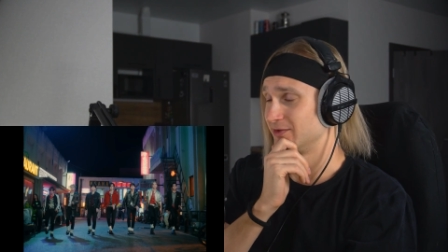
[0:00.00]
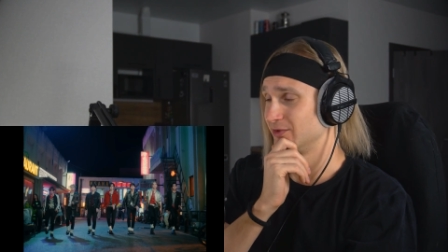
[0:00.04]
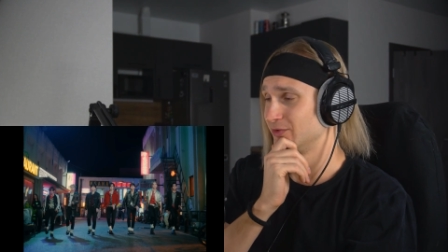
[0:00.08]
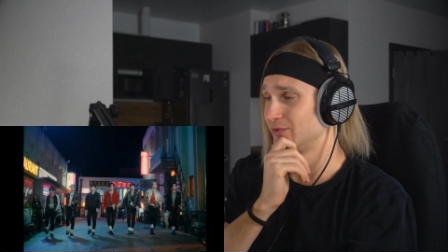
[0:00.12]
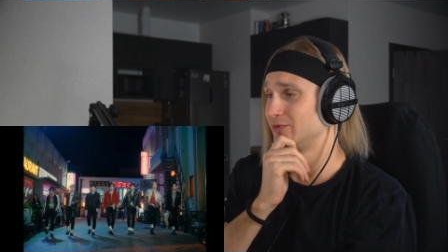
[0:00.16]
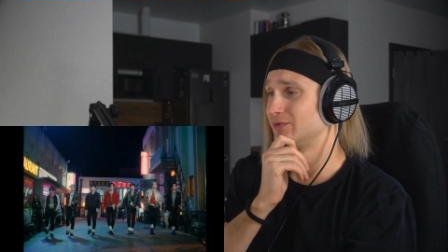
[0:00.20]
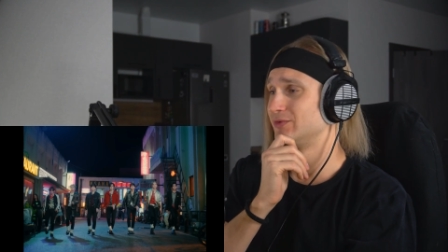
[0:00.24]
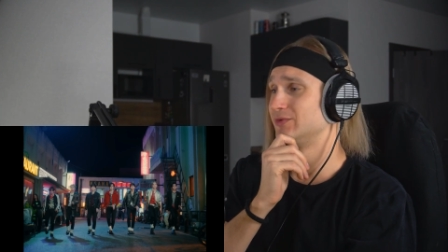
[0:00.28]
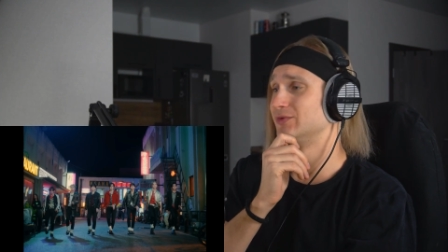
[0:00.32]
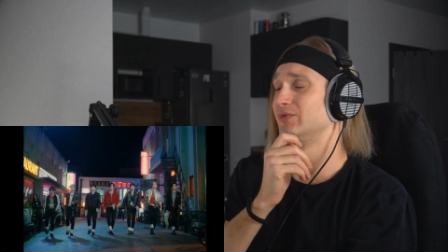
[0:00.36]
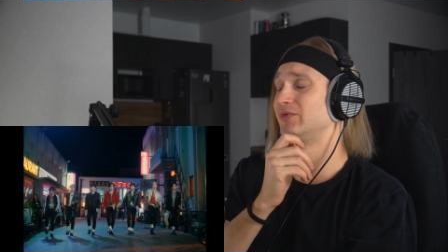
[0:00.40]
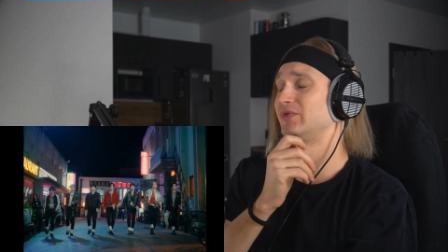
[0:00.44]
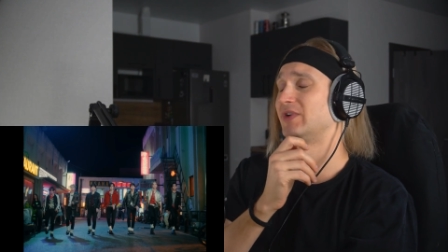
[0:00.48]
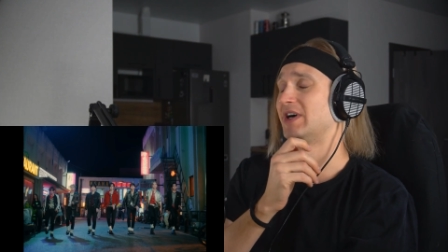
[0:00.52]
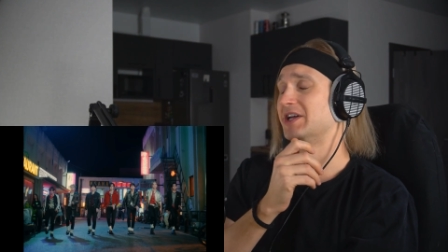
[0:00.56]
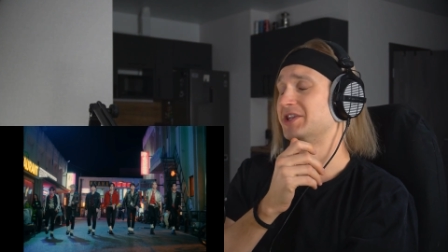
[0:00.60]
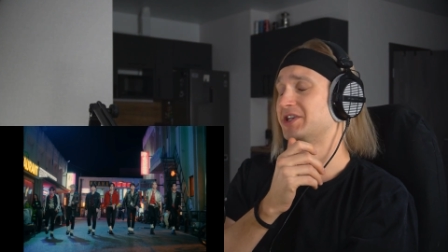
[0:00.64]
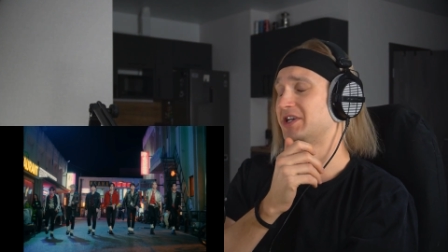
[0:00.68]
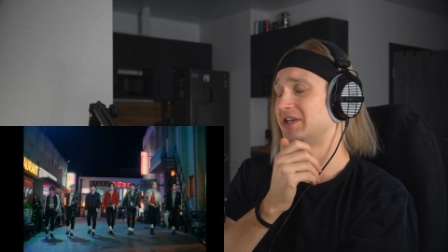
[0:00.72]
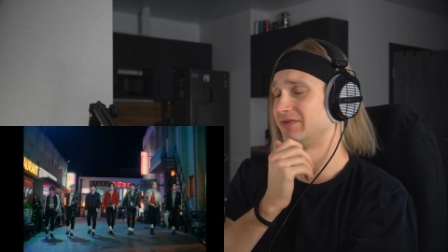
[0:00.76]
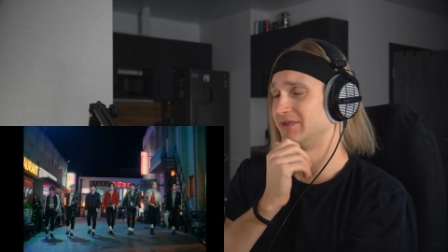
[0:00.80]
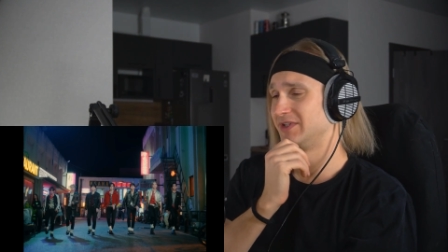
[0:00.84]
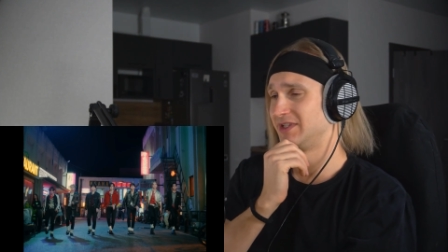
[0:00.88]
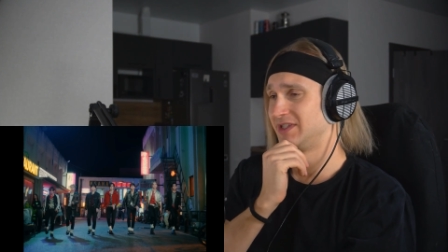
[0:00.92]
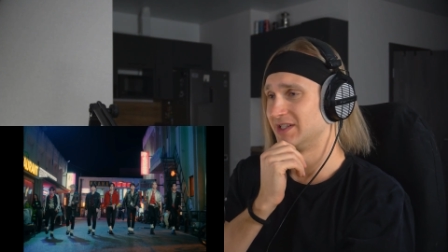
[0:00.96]
Ну,
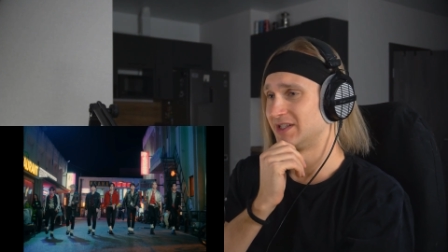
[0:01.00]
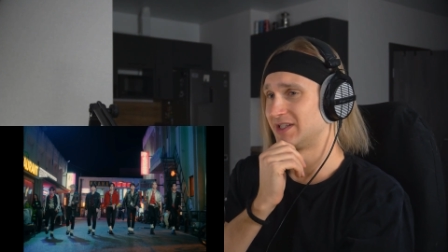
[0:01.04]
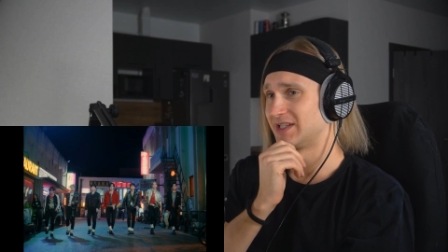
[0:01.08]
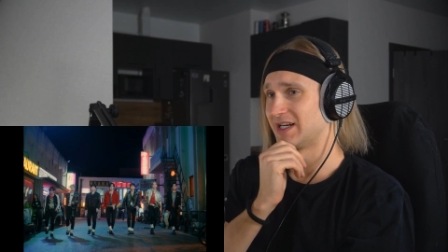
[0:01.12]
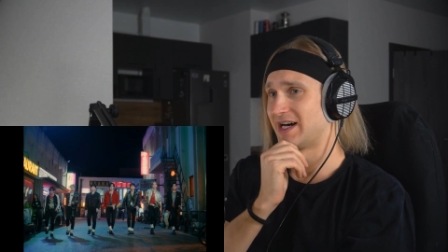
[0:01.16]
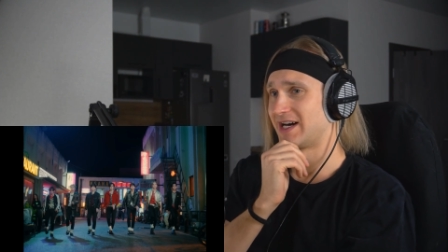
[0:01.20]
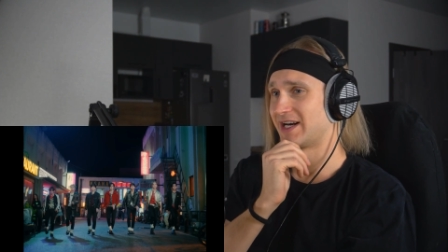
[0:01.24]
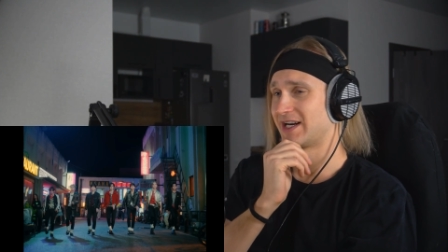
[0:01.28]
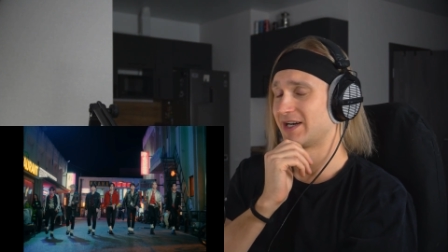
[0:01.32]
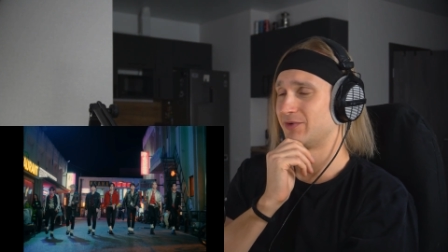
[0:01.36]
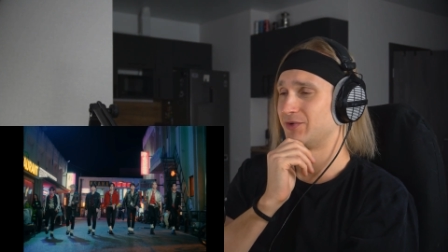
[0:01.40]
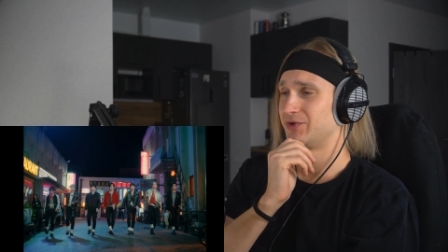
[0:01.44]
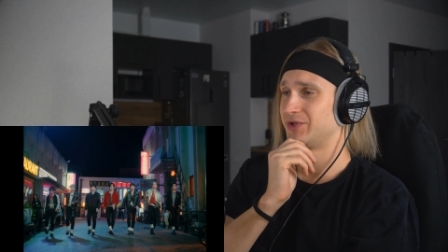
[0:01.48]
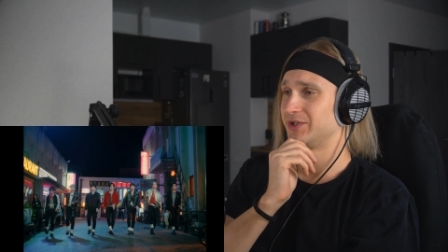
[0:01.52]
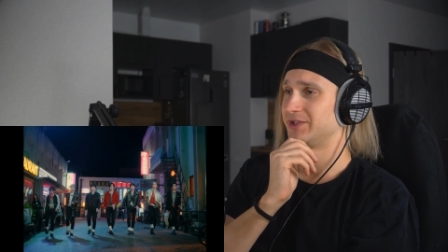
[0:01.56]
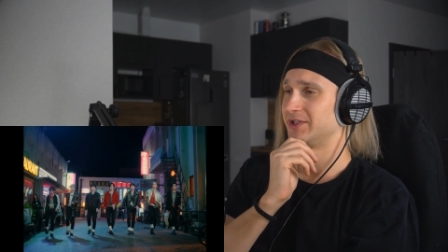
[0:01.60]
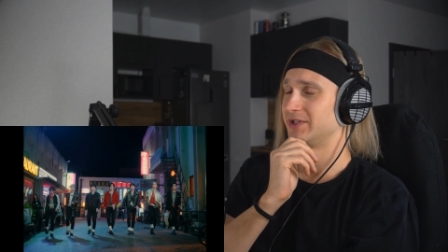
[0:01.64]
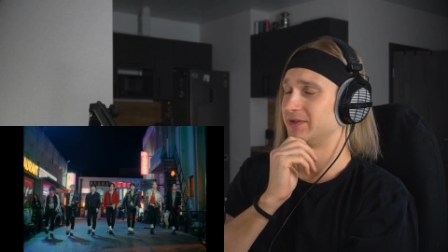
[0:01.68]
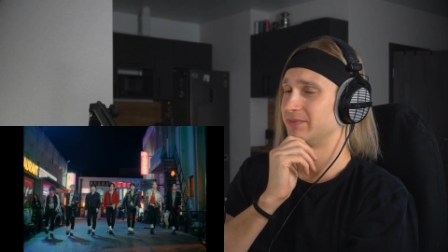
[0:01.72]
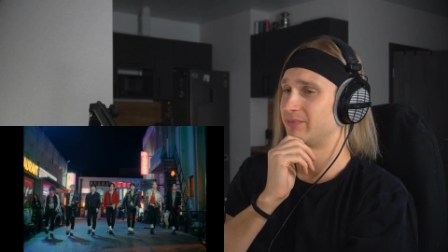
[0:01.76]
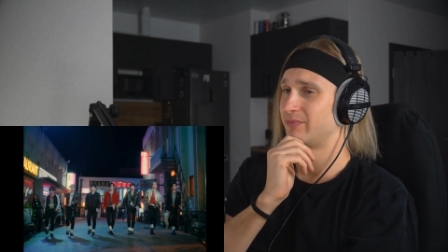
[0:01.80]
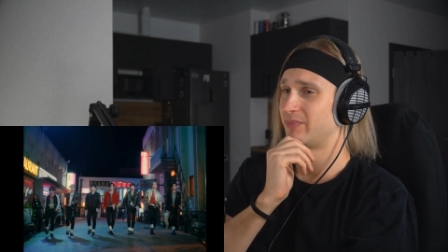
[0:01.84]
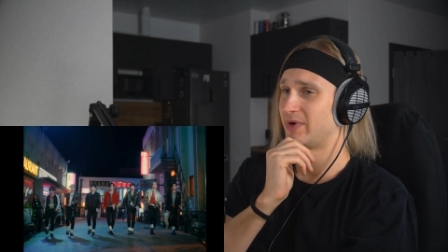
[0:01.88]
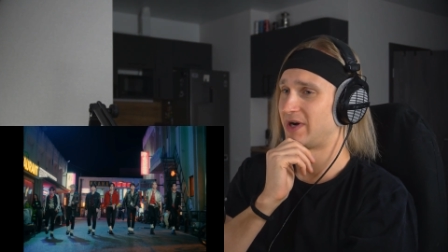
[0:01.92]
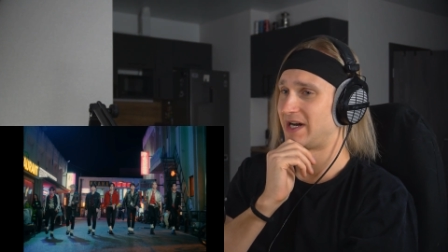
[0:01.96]
фанковые гитары, вот
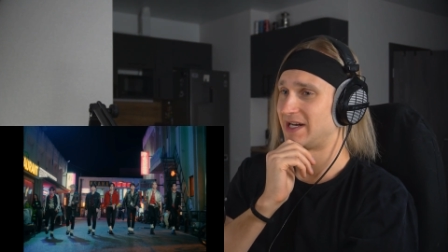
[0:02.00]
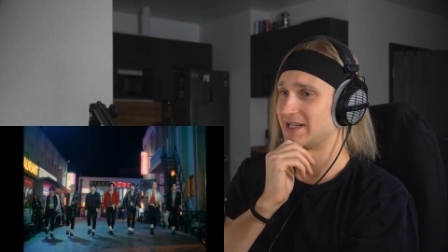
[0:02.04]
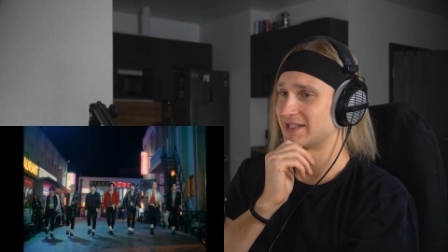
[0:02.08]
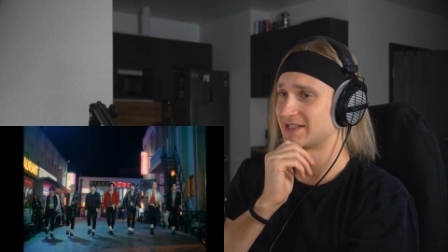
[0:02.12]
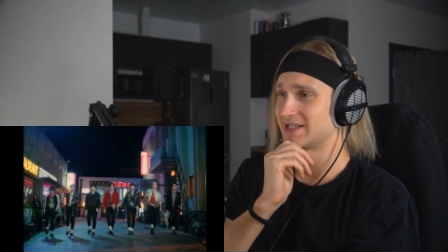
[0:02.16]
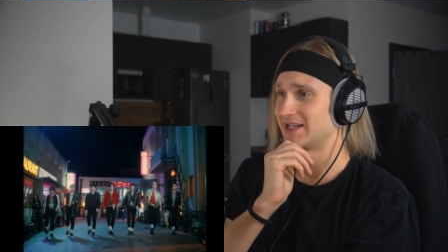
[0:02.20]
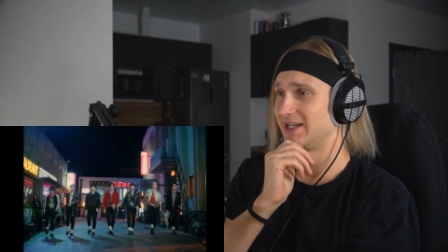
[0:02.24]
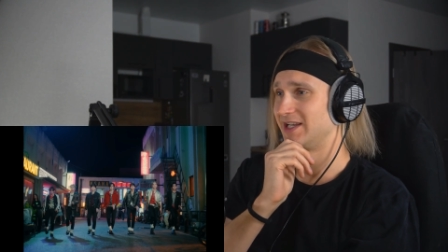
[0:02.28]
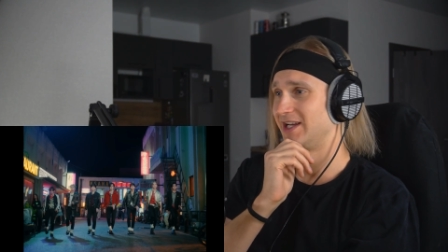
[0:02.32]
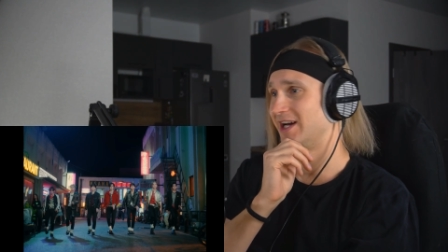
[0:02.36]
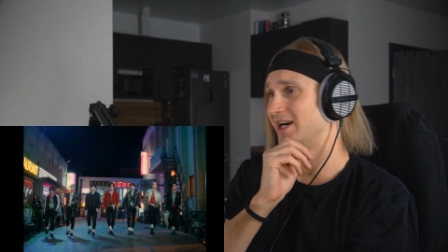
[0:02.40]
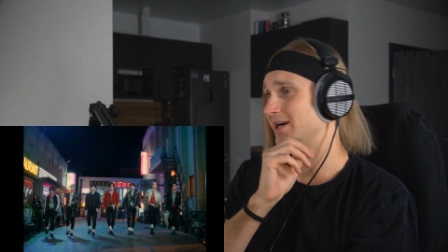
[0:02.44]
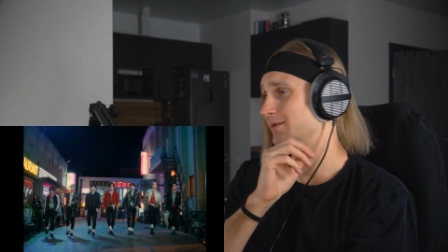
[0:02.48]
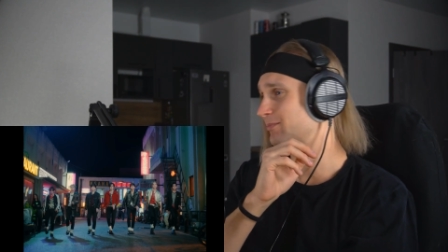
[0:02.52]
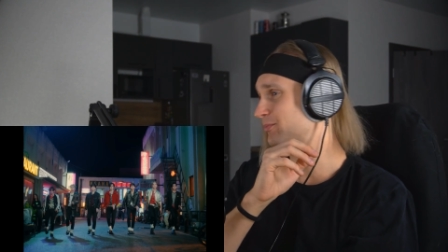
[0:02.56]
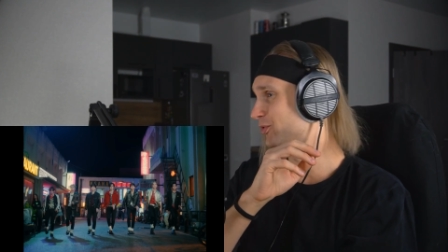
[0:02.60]
этот бас а